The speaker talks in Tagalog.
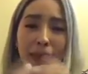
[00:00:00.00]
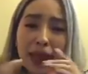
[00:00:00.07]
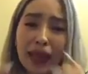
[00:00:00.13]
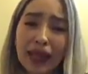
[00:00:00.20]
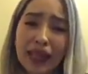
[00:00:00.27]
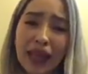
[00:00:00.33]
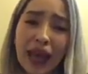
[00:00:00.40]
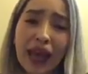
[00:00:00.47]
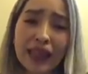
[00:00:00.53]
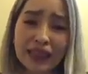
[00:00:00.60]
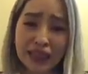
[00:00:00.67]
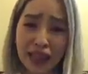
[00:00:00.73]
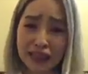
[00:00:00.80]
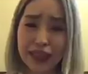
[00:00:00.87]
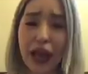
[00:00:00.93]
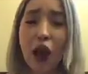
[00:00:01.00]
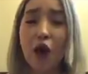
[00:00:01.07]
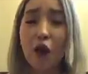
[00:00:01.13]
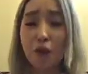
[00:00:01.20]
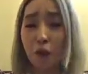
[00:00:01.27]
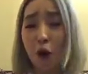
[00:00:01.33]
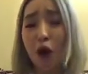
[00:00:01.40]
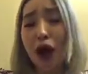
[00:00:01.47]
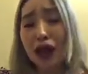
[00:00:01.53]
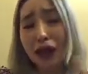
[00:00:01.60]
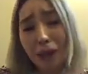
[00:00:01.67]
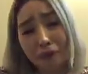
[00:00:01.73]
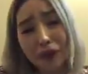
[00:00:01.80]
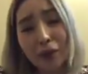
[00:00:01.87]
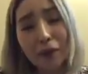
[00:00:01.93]
Eh lahat ng tao po
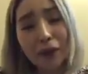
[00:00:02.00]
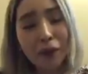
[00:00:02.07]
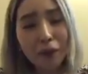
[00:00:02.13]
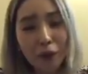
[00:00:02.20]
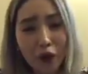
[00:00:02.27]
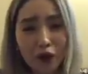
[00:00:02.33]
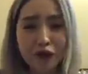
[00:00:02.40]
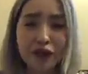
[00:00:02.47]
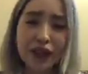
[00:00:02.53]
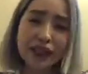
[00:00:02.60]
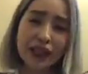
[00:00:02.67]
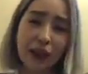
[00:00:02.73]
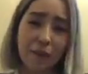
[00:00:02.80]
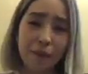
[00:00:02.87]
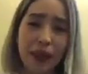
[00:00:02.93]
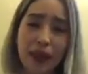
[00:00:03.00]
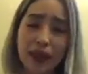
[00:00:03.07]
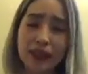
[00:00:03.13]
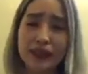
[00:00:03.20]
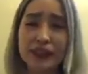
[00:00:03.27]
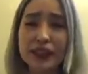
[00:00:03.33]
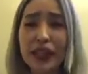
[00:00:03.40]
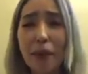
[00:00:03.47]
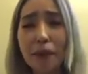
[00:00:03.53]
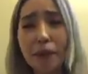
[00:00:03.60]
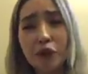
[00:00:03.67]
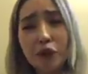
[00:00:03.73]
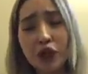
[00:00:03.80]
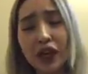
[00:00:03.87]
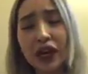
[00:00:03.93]
alam na mag-boyfriend kami.
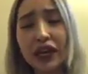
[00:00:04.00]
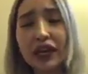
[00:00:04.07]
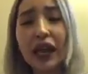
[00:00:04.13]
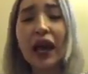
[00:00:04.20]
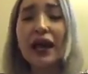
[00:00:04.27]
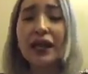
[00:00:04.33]
Sinabi mo na rin na